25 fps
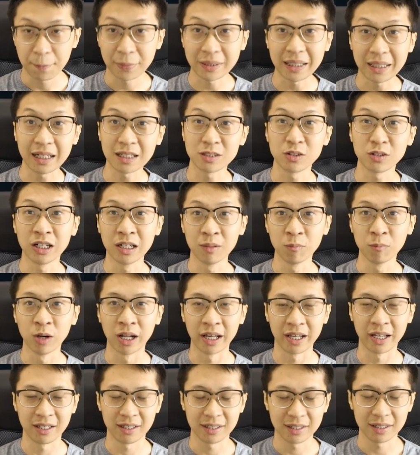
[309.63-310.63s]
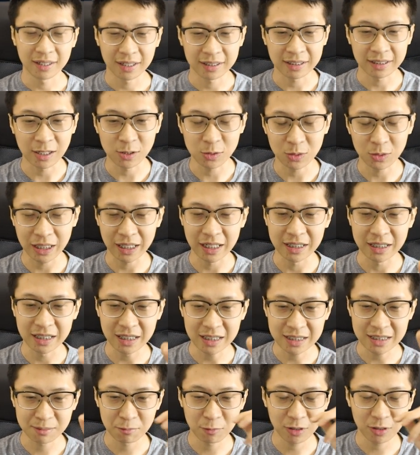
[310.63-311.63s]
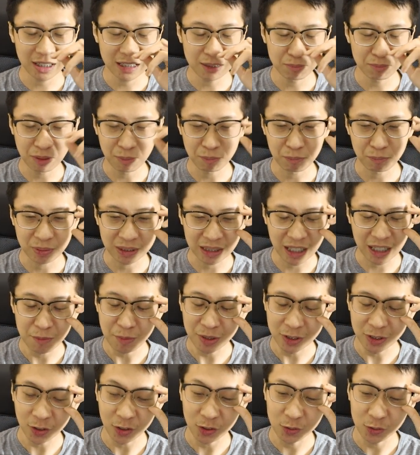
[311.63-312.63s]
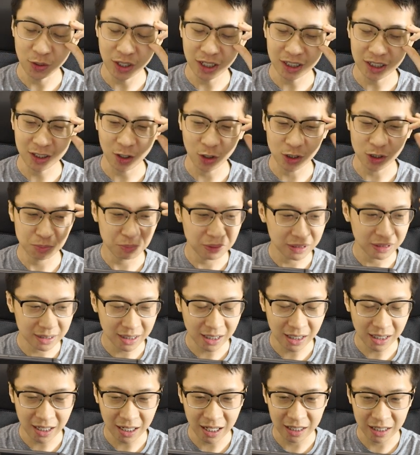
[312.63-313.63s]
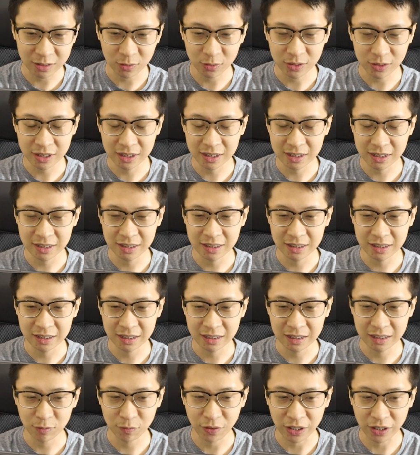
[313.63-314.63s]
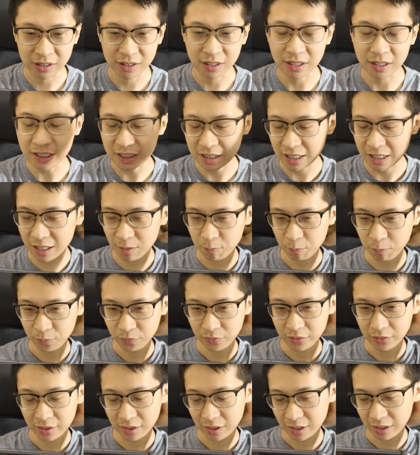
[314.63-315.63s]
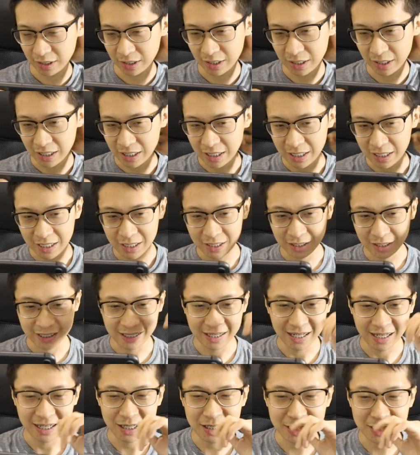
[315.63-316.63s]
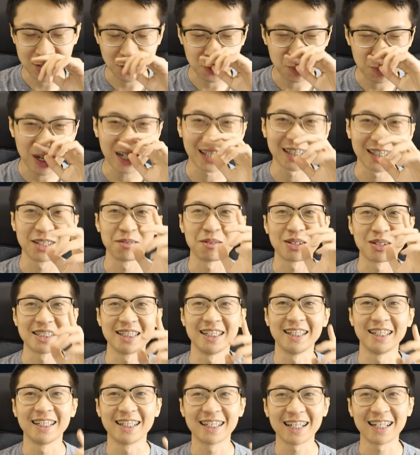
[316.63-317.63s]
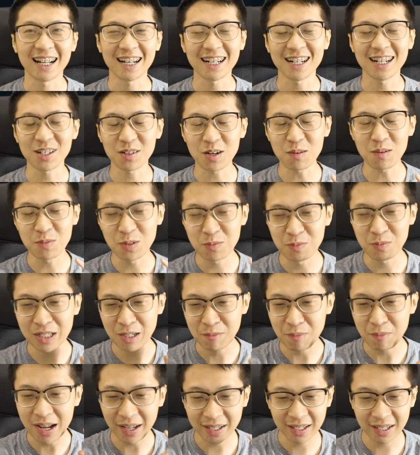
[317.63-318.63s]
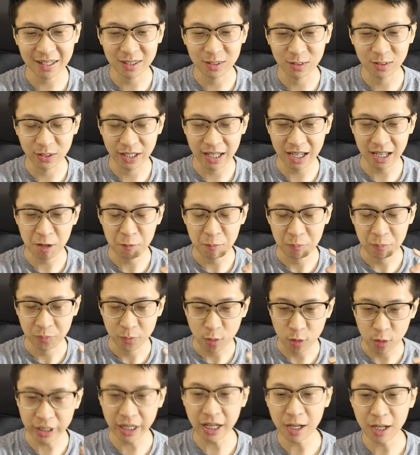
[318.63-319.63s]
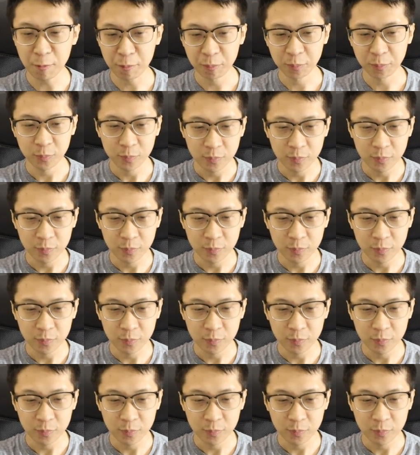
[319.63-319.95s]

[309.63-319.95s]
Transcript: Pertandingan sudah dimulai. Kita langsung lihat aja. Semoga di map pertama atau kedua di hospital atau di factory ya. Gila ini seru banget nih pas ini. Karena gue belum pernah pakai gitu loh ya. Oke.